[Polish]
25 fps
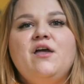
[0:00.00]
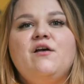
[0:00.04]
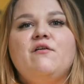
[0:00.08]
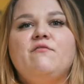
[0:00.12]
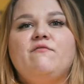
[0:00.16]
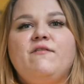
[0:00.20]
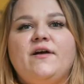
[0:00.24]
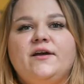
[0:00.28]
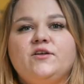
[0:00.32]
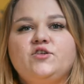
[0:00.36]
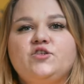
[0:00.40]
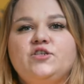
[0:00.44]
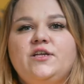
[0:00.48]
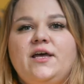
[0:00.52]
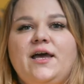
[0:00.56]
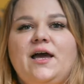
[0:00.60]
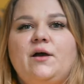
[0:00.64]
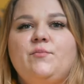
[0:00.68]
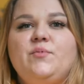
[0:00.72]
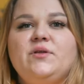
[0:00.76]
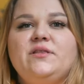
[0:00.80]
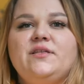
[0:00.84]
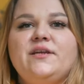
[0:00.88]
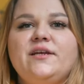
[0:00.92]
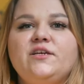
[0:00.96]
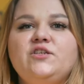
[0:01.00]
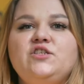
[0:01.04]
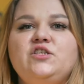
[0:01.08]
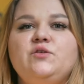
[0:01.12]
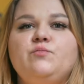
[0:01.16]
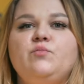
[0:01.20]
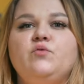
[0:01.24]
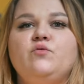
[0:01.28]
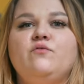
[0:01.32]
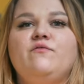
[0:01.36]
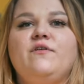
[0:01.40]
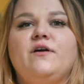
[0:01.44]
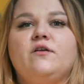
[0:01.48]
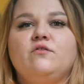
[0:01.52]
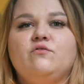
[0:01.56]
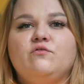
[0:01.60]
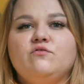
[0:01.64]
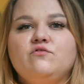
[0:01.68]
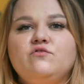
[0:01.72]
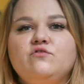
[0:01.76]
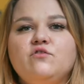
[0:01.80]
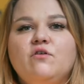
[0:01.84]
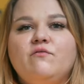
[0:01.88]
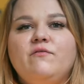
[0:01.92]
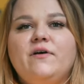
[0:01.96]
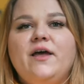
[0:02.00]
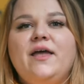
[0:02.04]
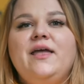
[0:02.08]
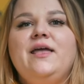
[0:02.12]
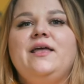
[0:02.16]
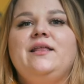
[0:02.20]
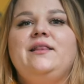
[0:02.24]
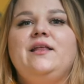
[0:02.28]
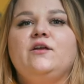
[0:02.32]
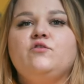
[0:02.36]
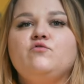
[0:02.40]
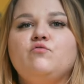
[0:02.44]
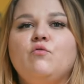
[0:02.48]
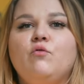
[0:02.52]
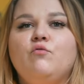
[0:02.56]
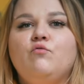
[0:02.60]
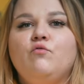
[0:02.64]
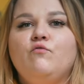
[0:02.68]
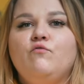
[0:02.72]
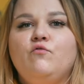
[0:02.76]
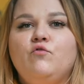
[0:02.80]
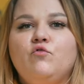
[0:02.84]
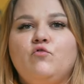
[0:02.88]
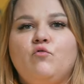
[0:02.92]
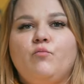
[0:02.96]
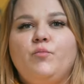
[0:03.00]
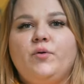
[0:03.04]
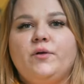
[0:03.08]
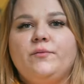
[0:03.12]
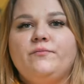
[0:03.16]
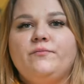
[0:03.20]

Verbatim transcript: Ważne, aby treści były wartościowe dla członków grupy.